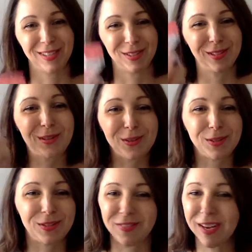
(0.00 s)
donc du coup,
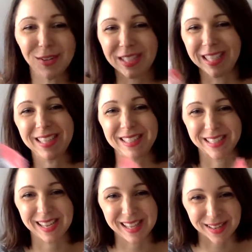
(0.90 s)
je vais
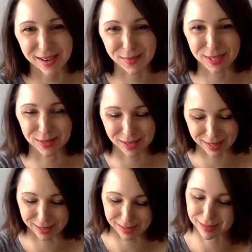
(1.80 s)
l'utiliser dans la baignoire
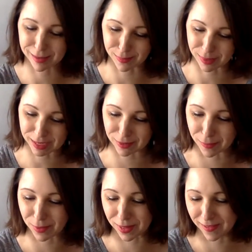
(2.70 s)
de Center Park. Je vais le
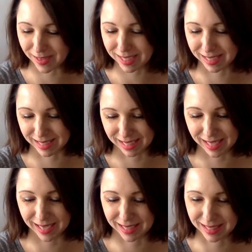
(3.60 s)
prendre avec, ça c'est
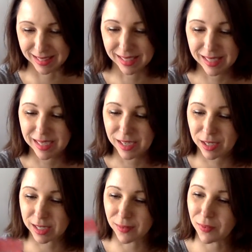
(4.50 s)
clair et net.
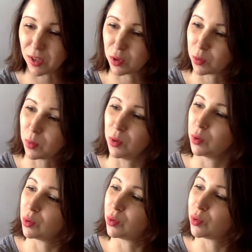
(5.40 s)
Ça va faire sûrement une
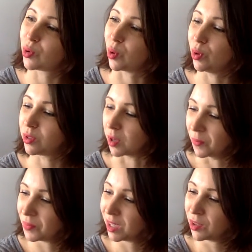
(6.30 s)
eau toute rose.
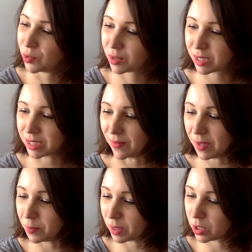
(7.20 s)
Donc ça, ça va
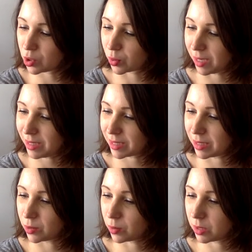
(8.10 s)
être bien chouette.
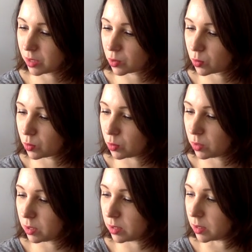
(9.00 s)
Et donc, qu'est-ce qu'on nous
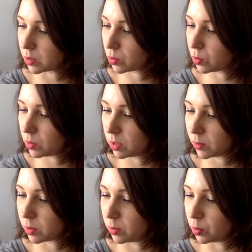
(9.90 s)
dit Est-ce qu'on nous dit un
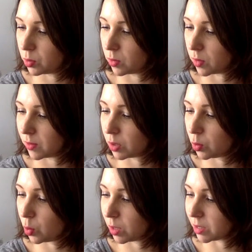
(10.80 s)
petit peu euh,
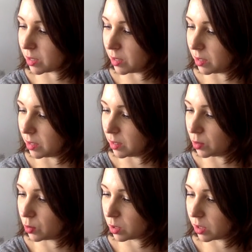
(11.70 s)
quoi
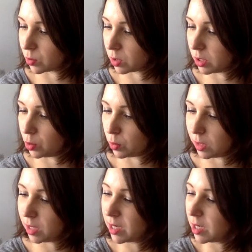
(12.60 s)
de quoi c'est
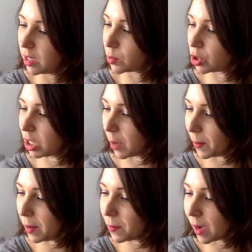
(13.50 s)
constitué déjà, il n'y a
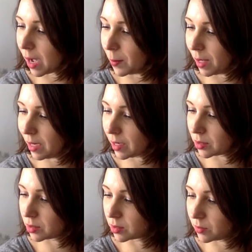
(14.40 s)
pas de parabène
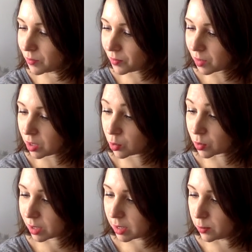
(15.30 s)
là-dedans,
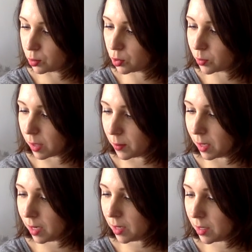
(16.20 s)
donc ça, c'est plutôt pas
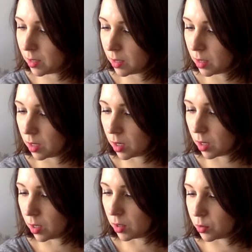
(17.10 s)
mal.
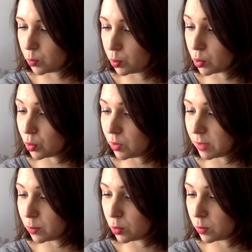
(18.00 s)
Euh, pour tout
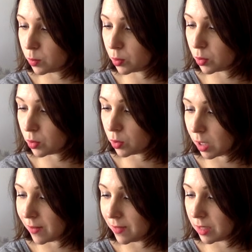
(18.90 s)
type de peau,
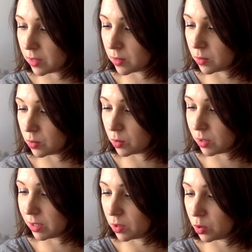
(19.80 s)
avec euh,
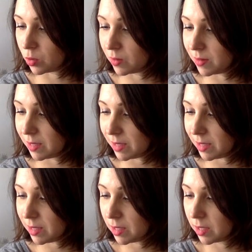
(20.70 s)
des notes de thé,
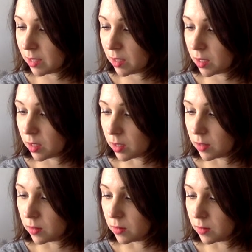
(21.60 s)

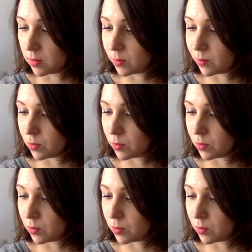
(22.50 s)
euh,